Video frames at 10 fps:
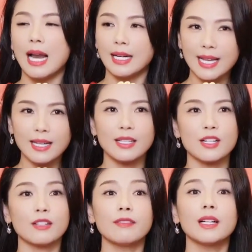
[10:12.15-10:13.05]
练
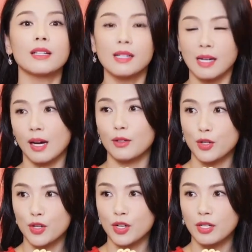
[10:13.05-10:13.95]
也是为了更好
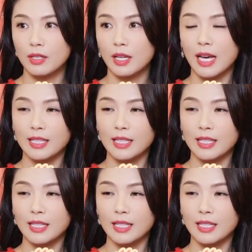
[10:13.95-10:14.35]
的吃，